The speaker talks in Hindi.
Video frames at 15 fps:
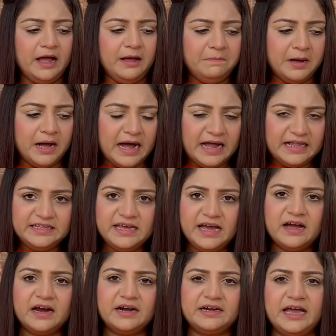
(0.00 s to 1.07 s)
अब
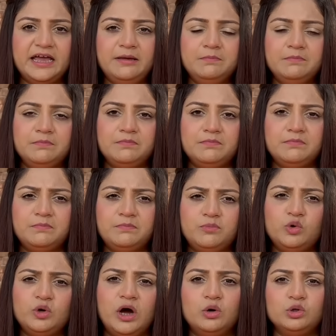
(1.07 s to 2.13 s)
हादिया का टाइम
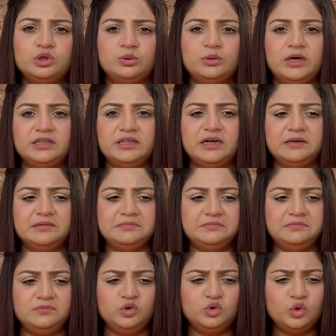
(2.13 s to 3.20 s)
पूरा हो चुका था
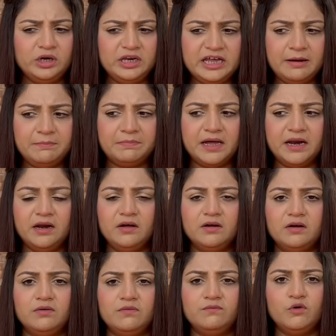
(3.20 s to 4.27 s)
दुनिया पर
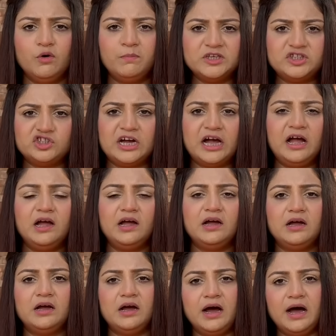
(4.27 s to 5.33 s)
वो बच्चा
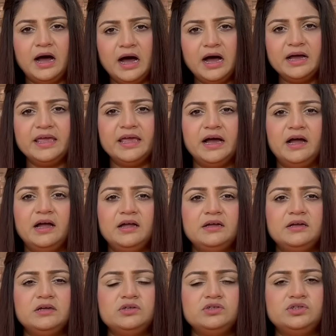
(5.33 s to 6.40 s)
आ गया
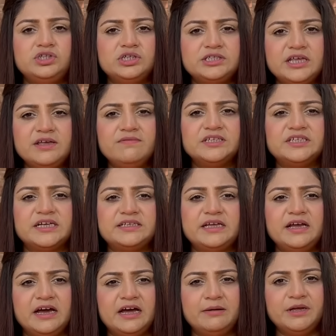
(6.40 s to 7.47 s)
जिसकी वजह
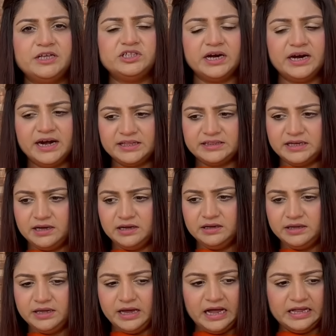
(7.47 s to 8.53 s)
से घर में झगड़ा था
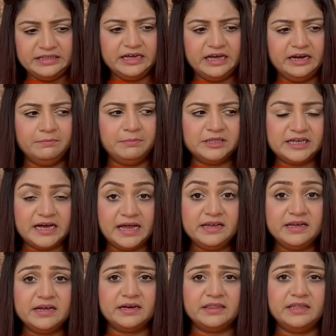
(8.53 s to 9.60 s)
कि हादिया ने
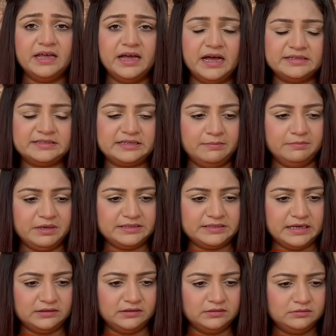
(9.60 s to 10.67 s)
बदकारी कर दिया असलम के
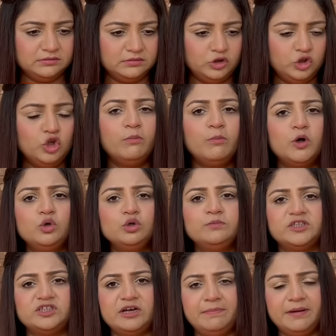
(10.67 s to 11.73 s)
साथ नौमौलूद
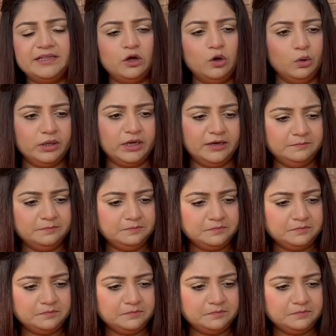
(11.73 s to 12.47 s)
बच्चा पैदा हो गया